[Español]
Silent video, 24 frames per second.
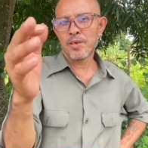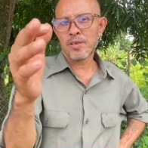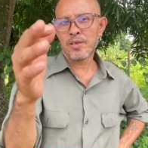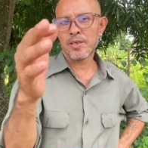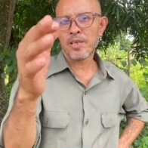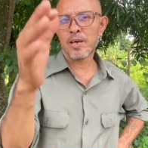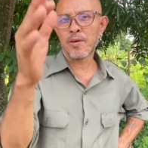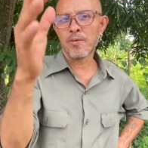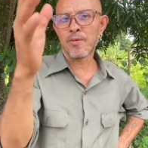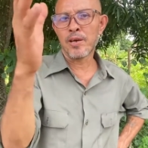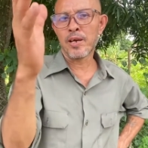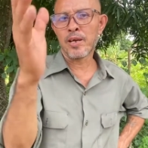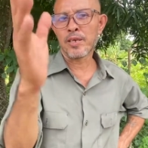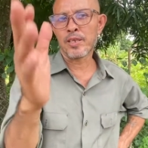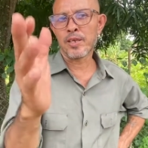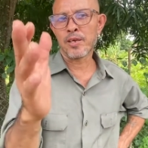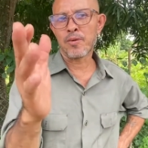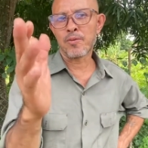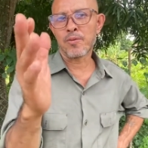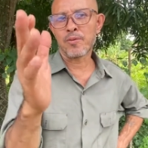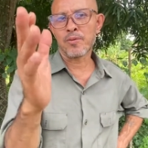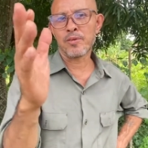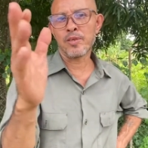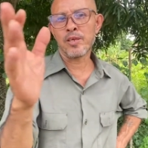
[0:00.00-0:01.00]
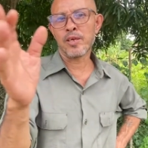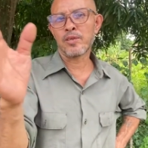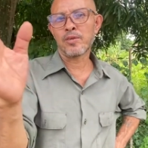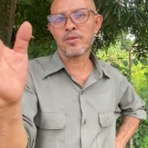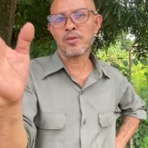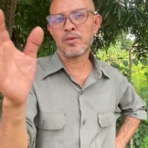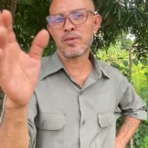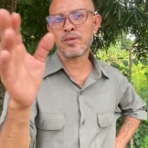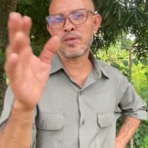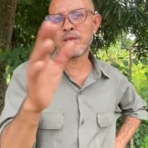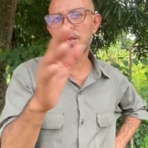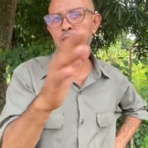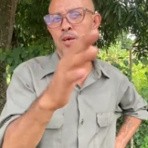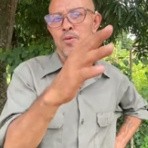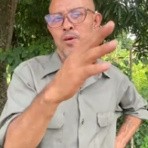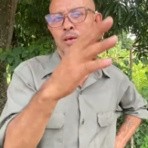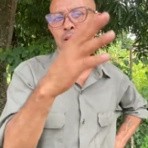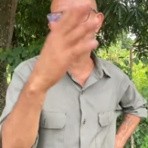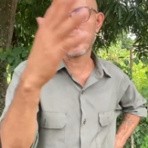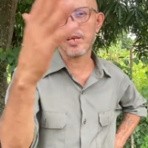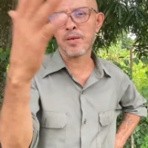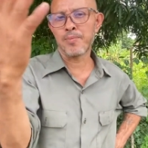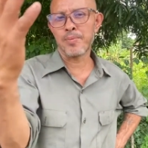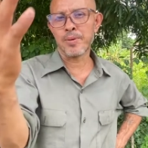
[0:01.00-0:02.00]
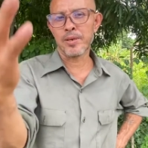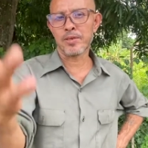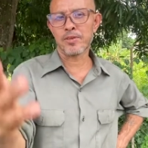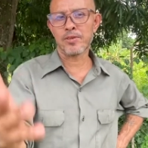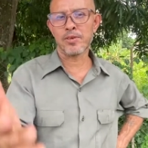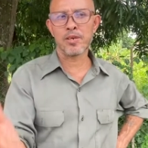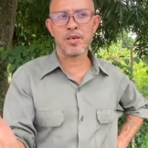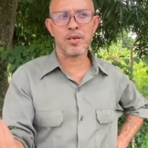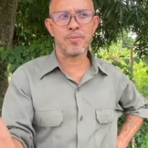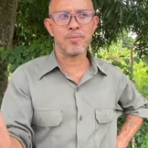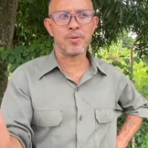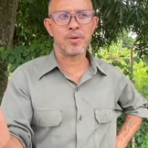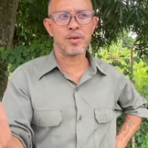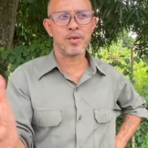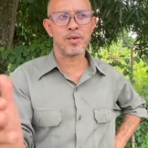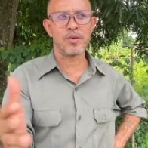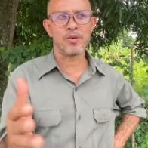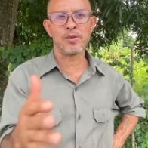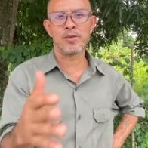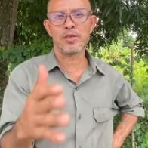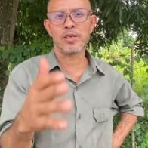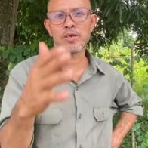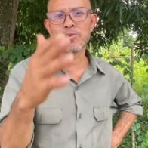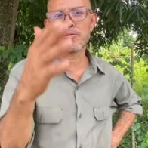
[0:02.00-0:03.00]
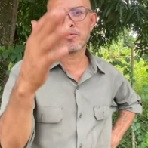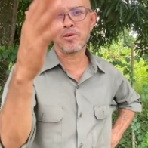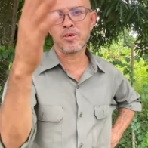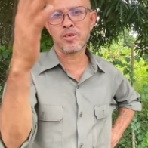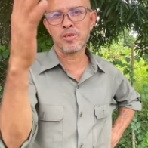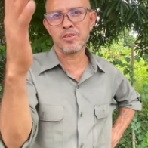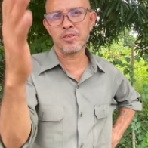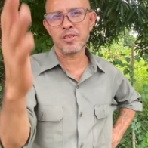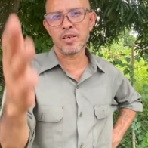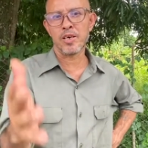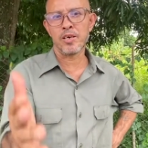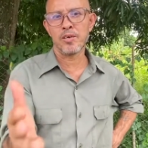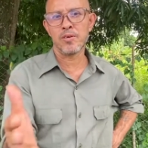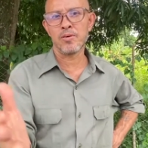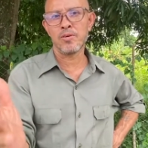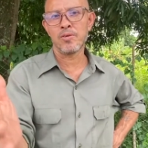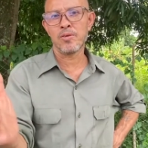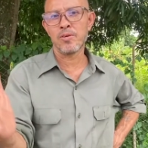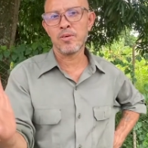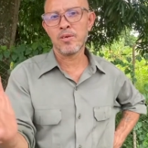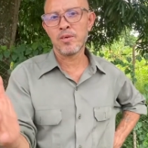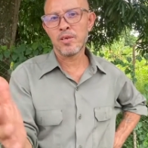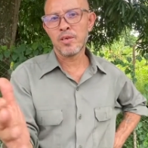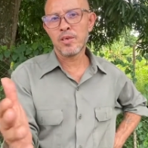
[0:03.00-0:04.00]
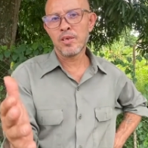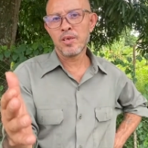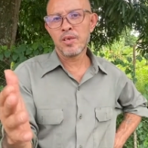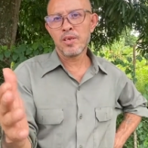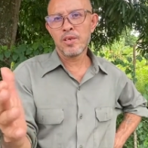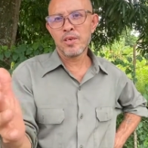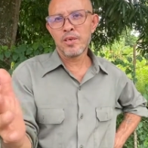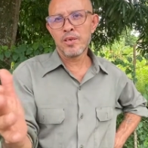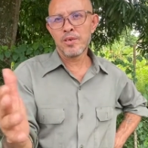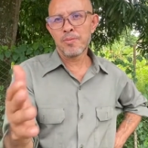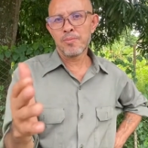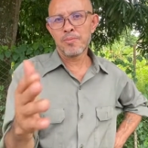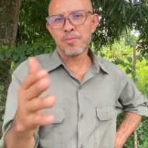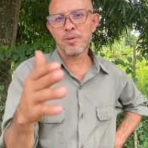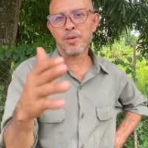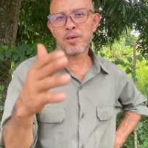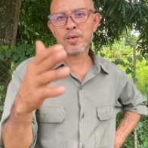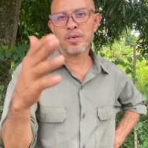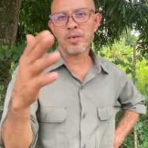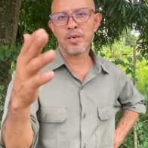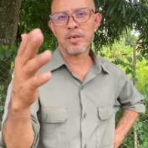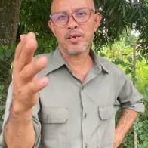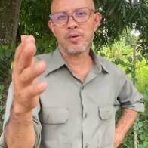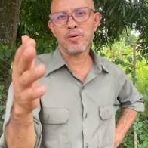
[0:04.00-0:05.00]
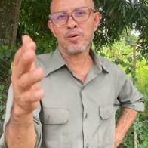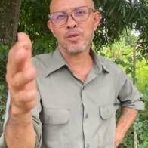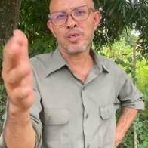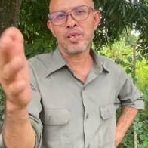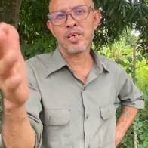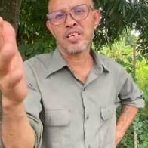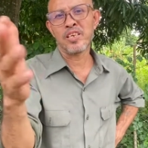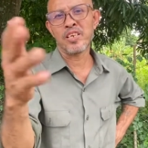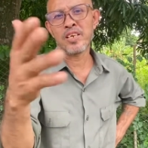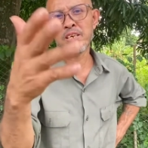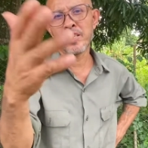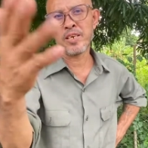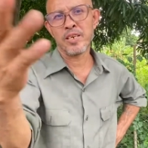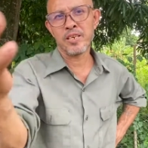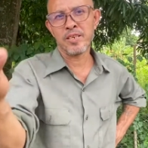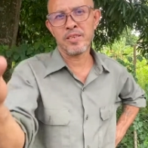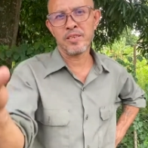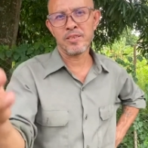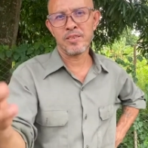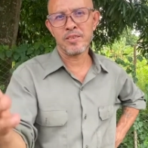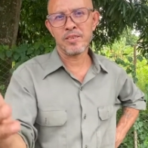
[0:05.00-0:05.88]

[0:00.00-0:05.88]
de hablar de, cualquier persona porque no está actualizado. porque usted quién es,